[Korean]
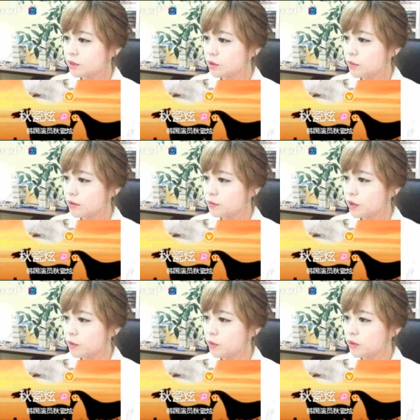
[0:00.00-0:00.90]
잠깐만
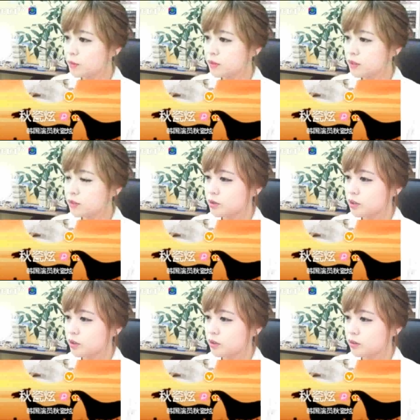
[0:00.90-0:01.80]
내가 뭘
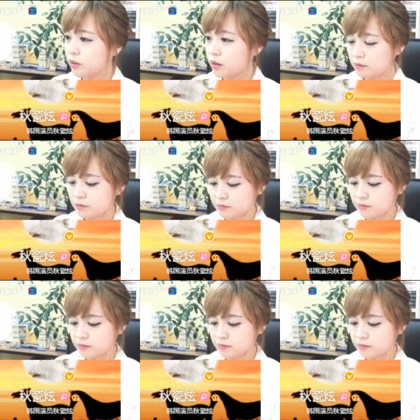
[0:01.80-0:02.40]
검색했었는데 이렇게 나왔는데